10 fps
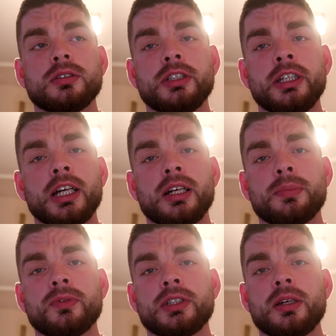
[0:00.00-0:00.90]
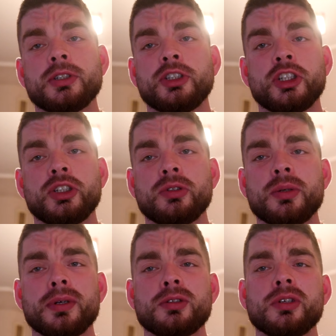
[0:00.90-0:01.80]
e, i ja powiedziałem, że dzisiaj się już
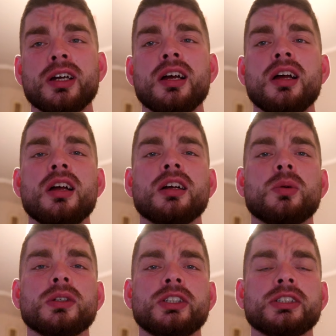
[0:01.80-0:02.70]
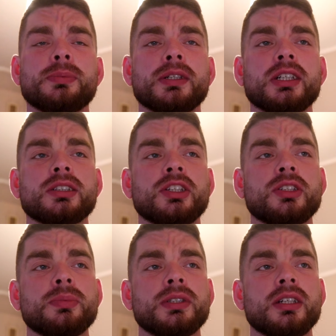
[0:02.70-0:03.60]
nie pakuję, kładę się spać jak
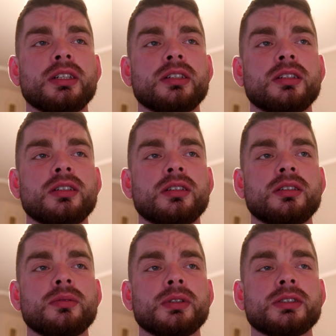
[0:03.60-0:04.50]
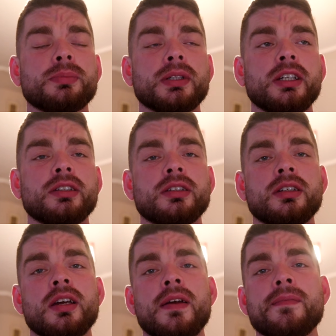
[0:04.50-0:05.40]
najszybciej, bo jestem
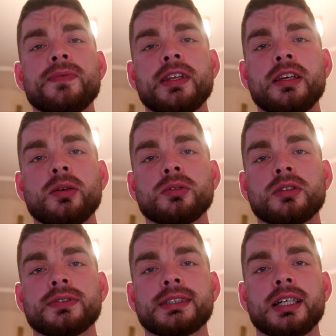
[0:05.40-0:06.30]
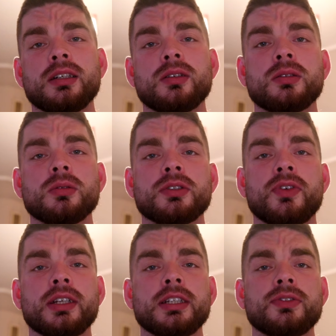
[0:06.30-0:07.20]
padnięty i jutro wstaję około
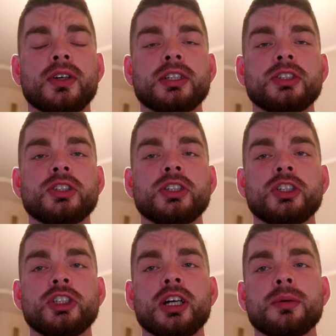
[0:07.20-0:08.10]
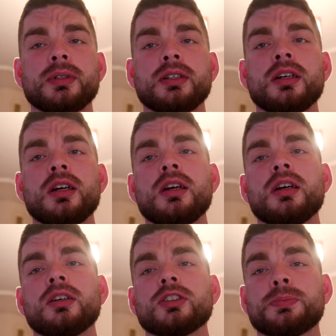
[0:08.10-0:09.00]
4, 4.30, aby
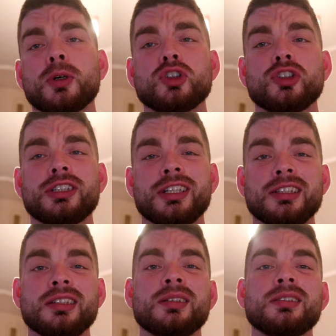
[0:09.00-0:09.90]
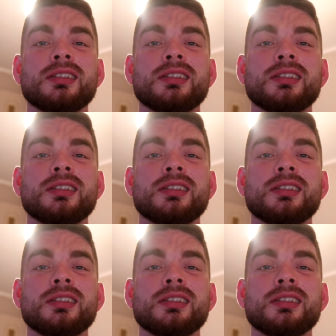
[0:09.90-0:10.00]
rozpocząć ten